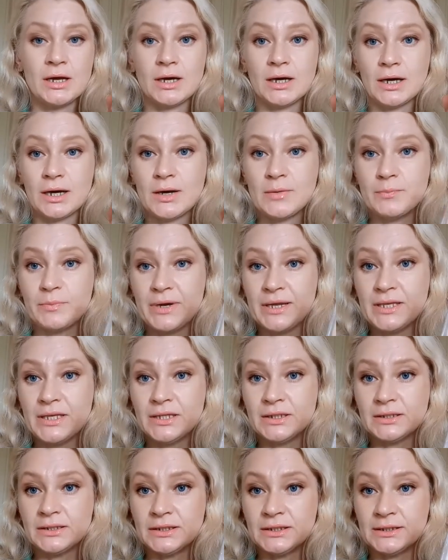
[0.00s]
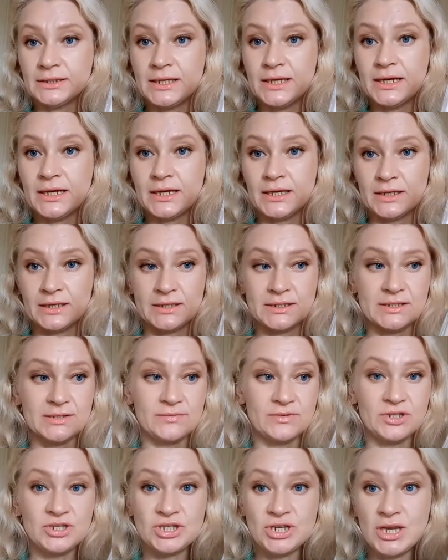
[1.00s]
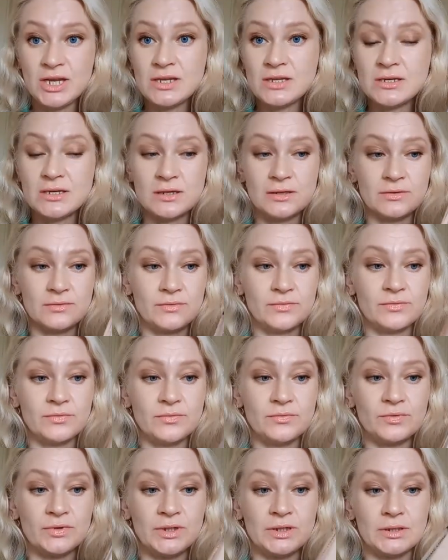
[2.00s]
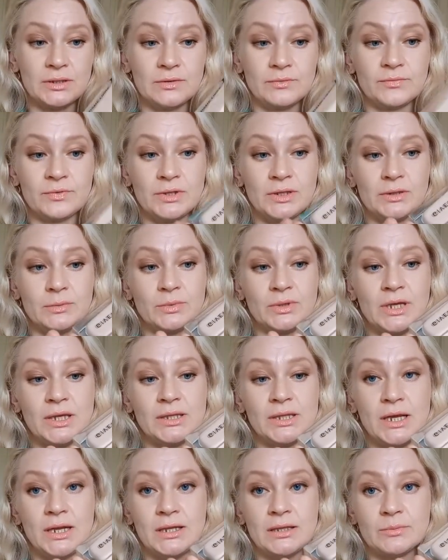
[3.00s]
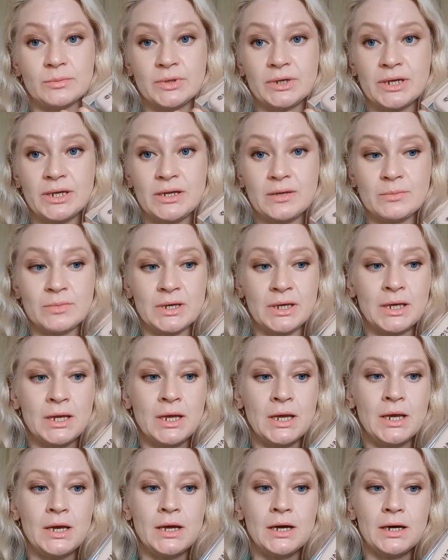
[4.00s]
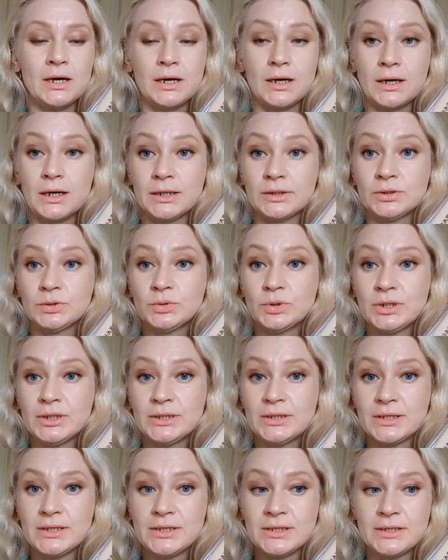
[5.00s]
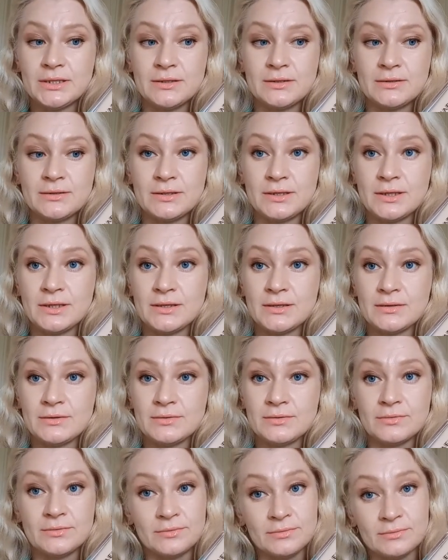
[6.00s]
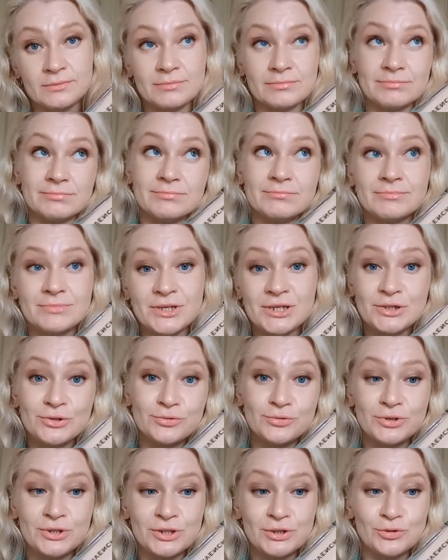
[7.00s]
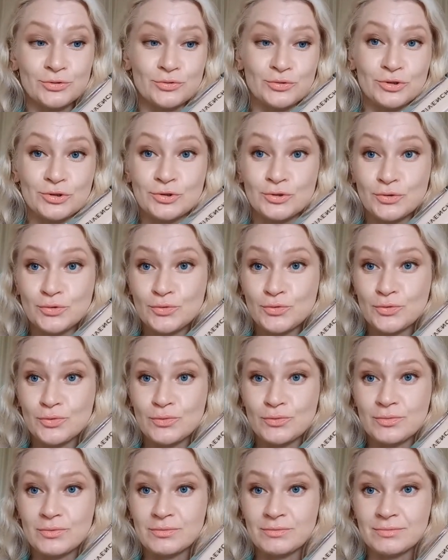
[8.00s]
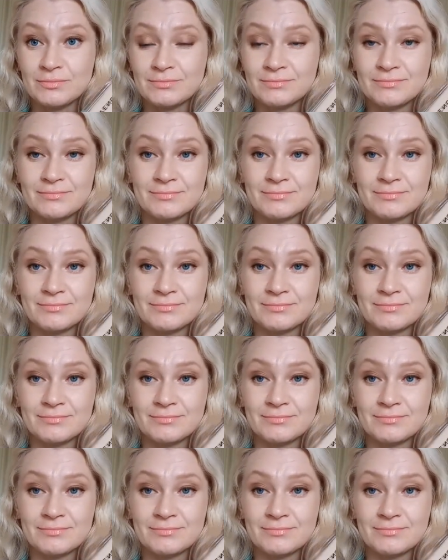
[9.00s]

а, компоненты для свечения в, это, в этом тональном креме, а, которые такие и делают эту игру